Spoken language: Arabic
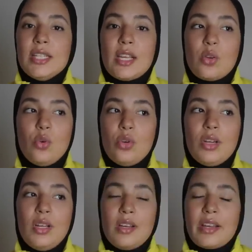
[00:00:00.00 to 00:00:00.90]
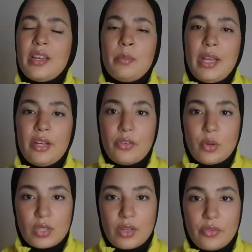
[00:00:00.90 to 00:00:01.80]
تنقول غير معرفه
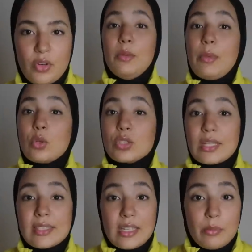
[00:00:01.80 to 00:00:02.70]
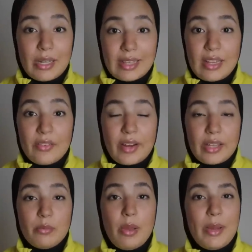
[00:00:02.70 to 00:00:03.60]
وصافي لما كنت كنسالي معطله في
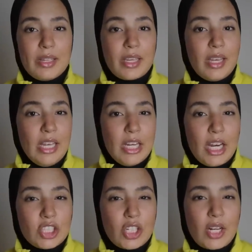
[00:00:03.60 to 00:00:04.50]
الخدمه مع ديك ال10